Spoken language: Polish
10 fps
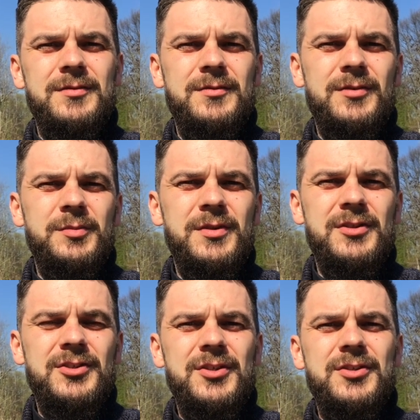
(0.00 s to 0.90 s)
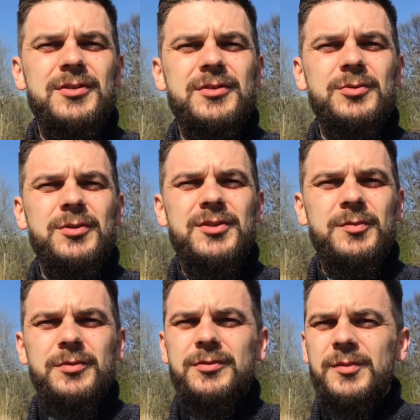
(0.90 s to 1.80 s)
robili rzeczy, które się
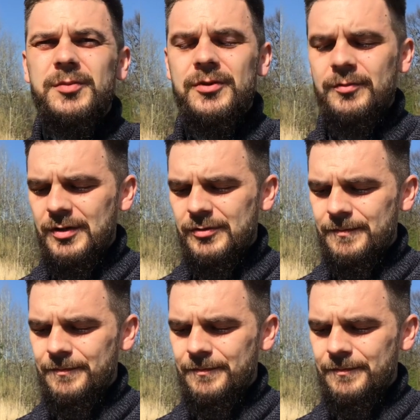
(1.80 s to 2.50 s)
Bogu nie podobały.